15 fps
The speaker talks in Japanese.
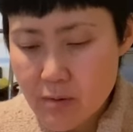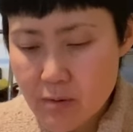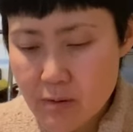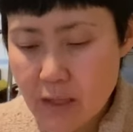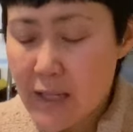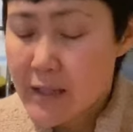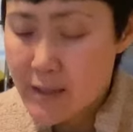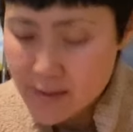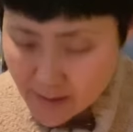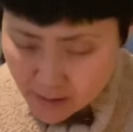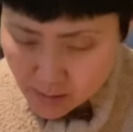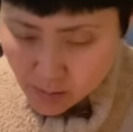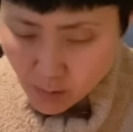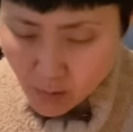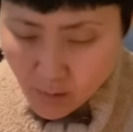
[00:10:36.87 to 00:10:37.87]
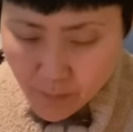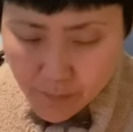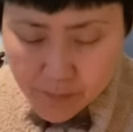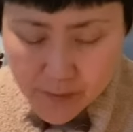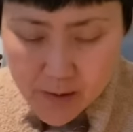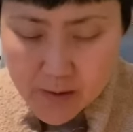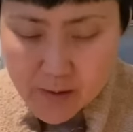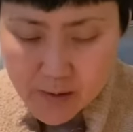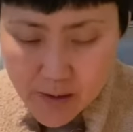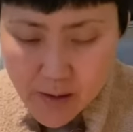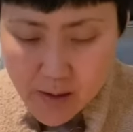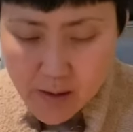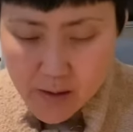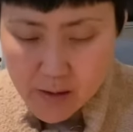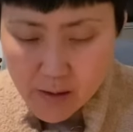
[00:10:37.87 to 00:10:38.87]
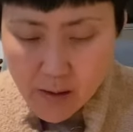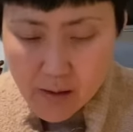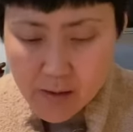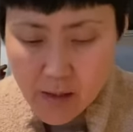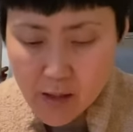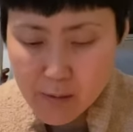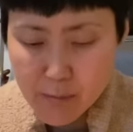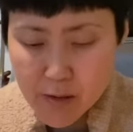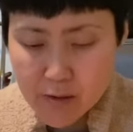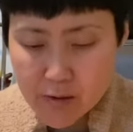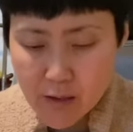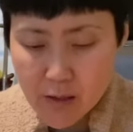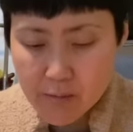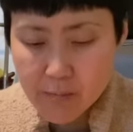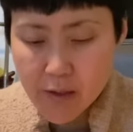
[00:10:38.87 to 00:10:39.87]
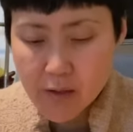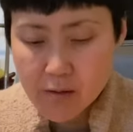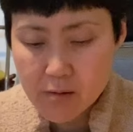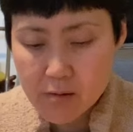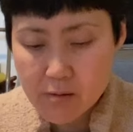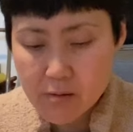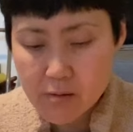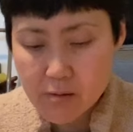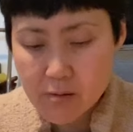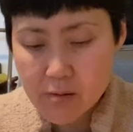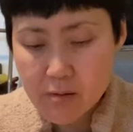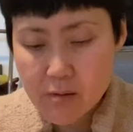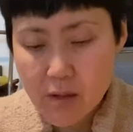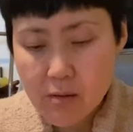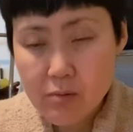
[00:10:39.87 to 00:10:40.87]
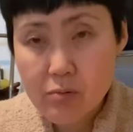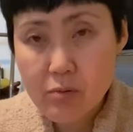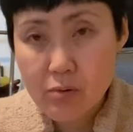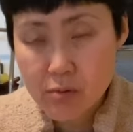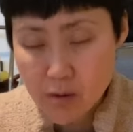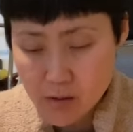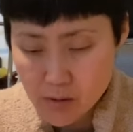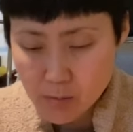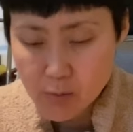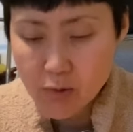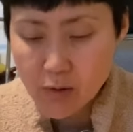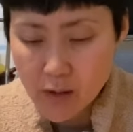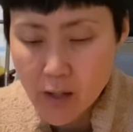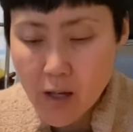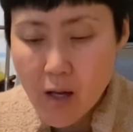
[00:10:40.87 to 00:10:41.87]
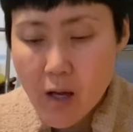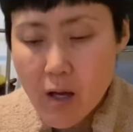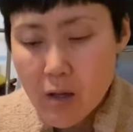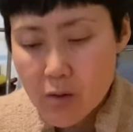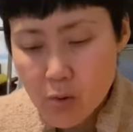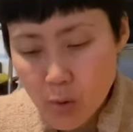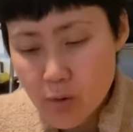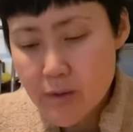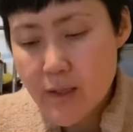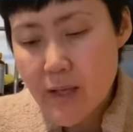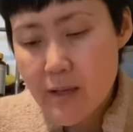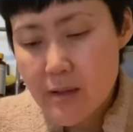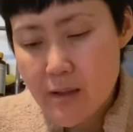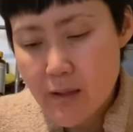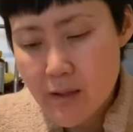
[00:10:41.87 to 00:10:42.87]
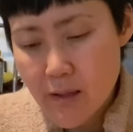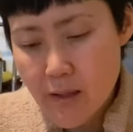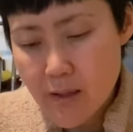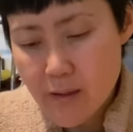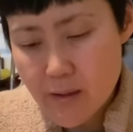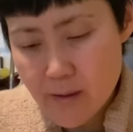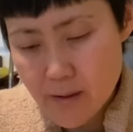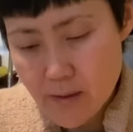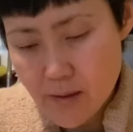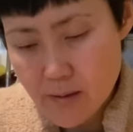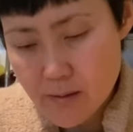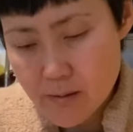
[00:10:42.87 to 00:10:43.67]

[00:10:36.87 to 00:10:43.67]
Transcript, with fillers: 7セントですねだから7万303ドルだったものが5728.07